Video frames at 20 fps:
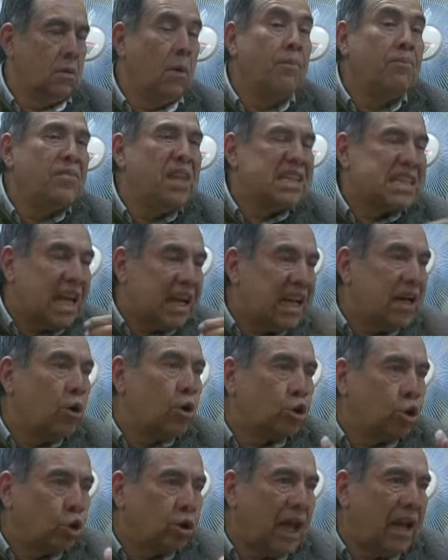un
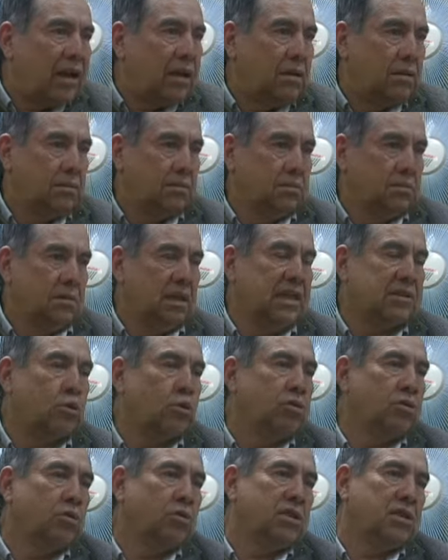desarreglo total de las
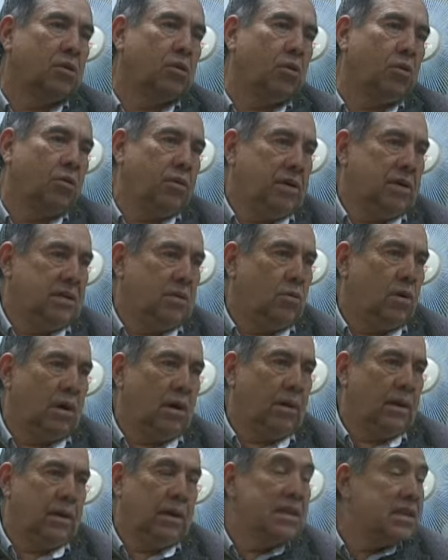condiciones económicas en
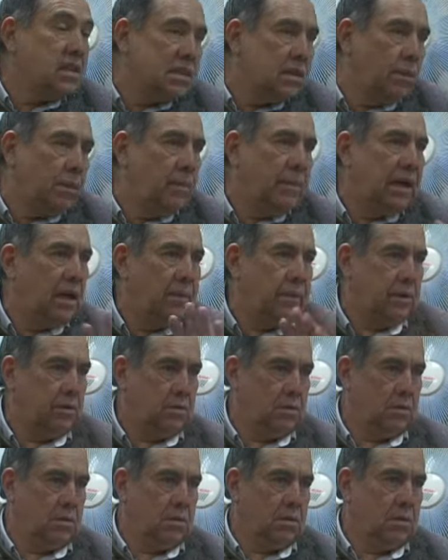Huancabelica. Ese es el primer elemento.